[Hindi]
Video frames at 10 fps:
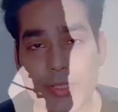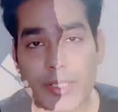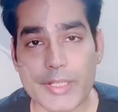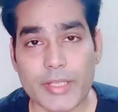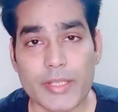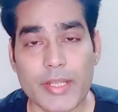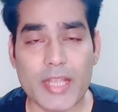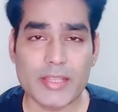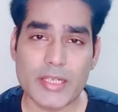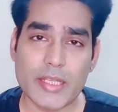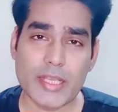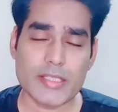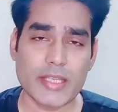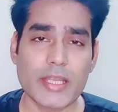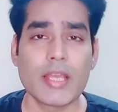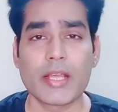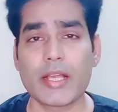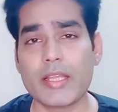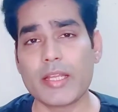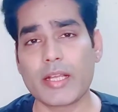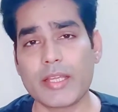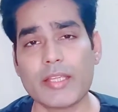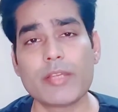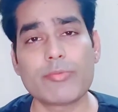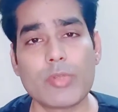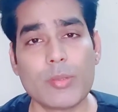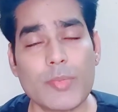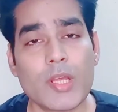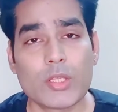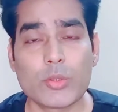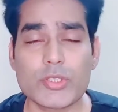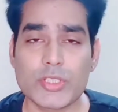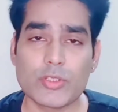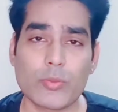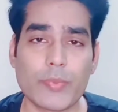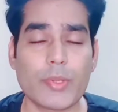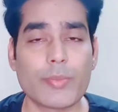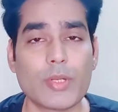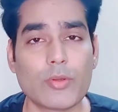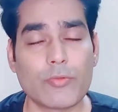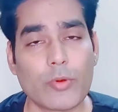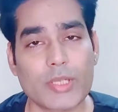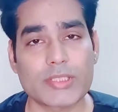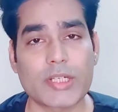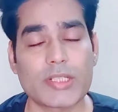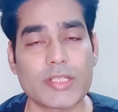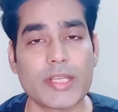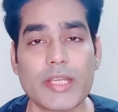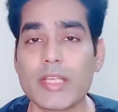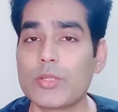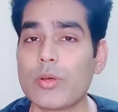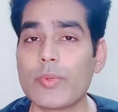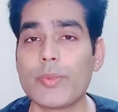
होंगे एक तरीके से कहीं ना कहीं ये फिल्म दो चीजों पे बिल्कुल फोकस करती है एक